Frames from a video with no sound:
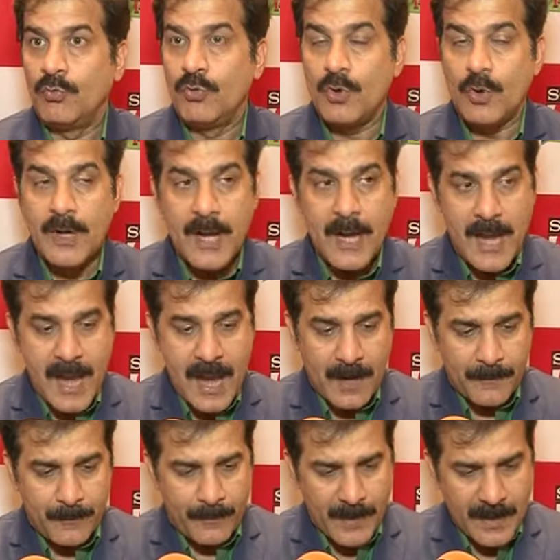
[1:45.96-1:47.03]
उन्होंने
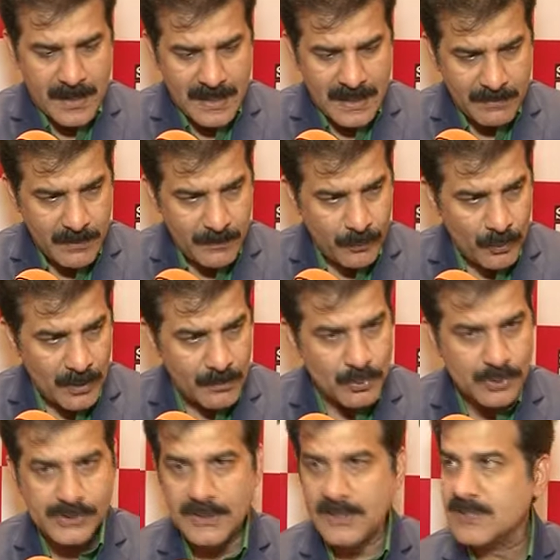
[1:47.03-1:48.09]
एक पन्ना भी पूरा
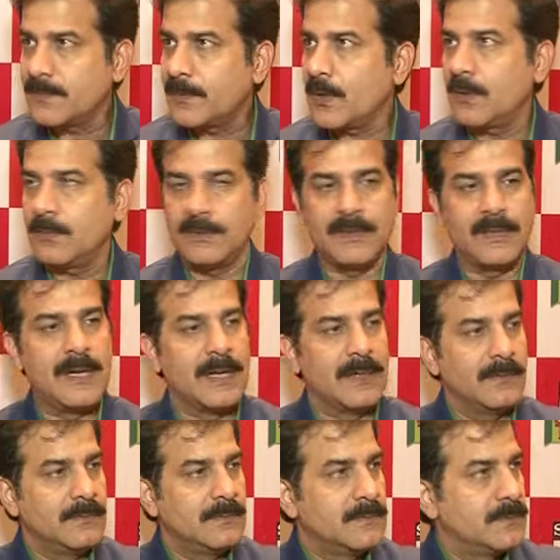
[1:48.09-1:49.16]
मुश्किल से पढ़ा मतलब
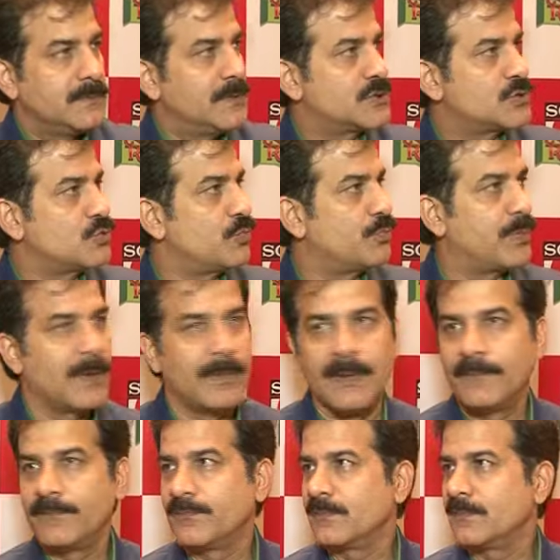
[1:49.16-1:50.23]
डन ये सुपर
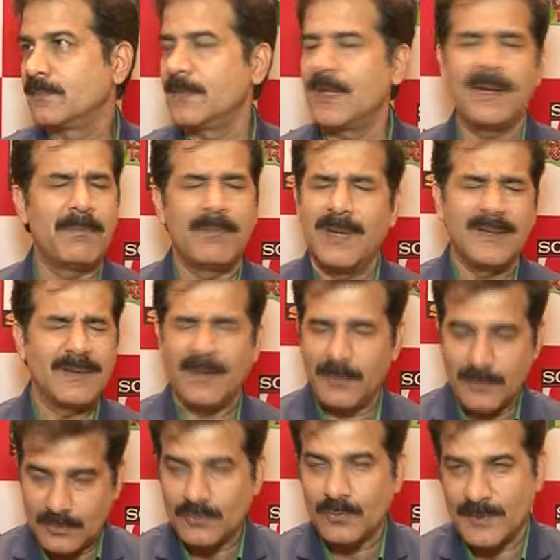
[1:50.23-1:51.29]
है ये
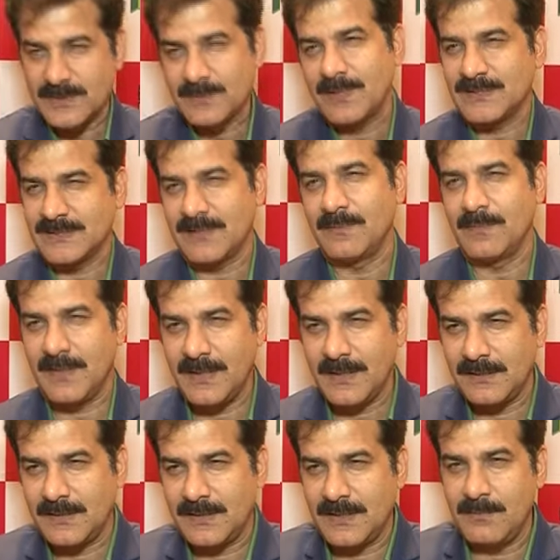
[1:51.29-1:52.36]
बंद उमेश बोला सर मेरी
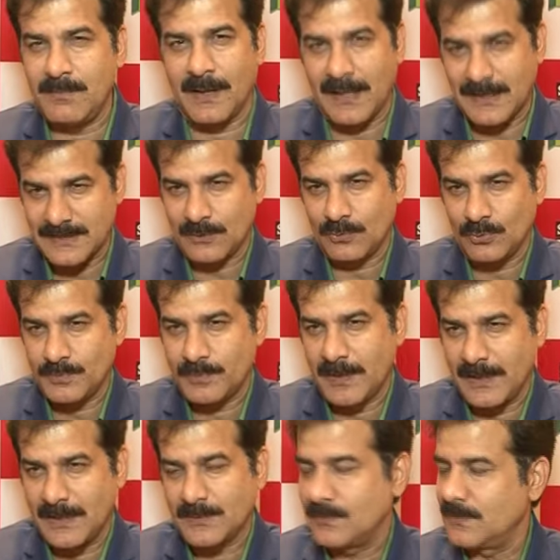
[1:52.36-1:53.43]
अंदर की बड़ा से कुछ
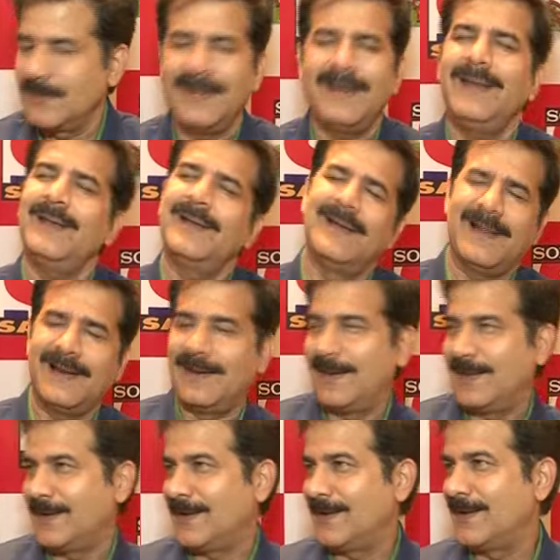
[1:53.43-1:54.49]
पन्ने नहीं नहीं डन है
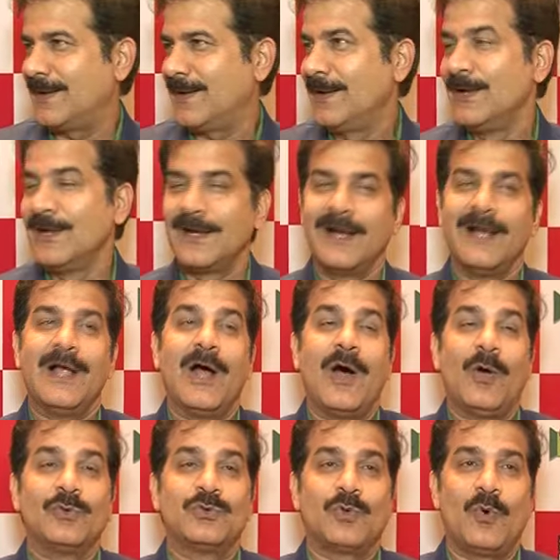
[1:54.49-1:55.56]
डन है डन है
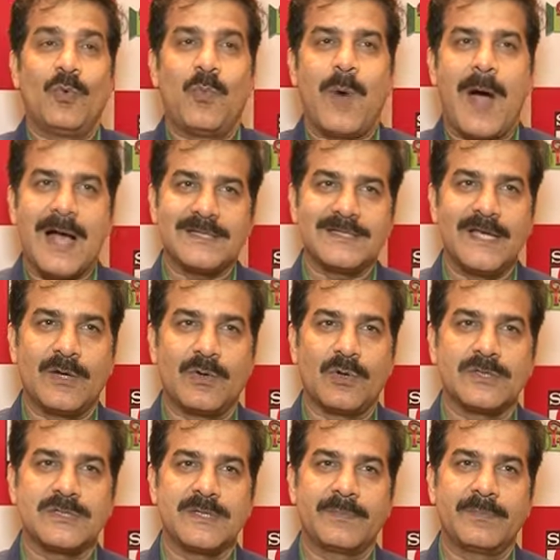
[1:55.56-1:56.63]
तो वहाँ से ये
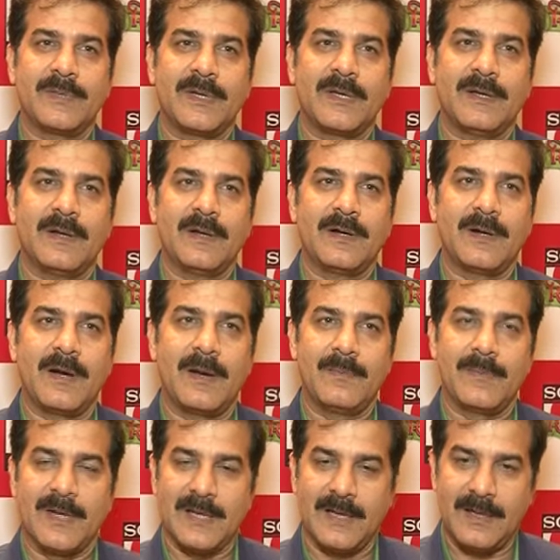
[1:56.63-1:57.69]
कॉन्सेप्ट में
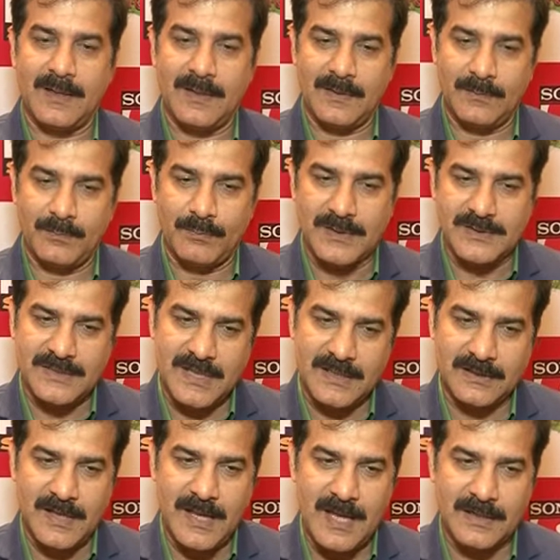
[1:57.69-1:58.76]
हमने बस ये
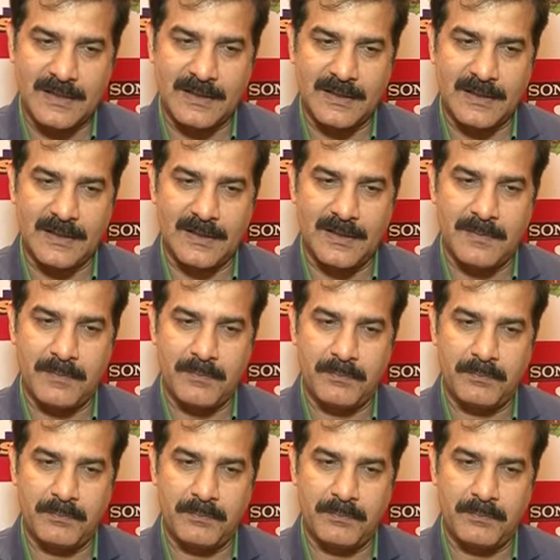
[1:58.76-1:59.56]
तैयार करके कि ये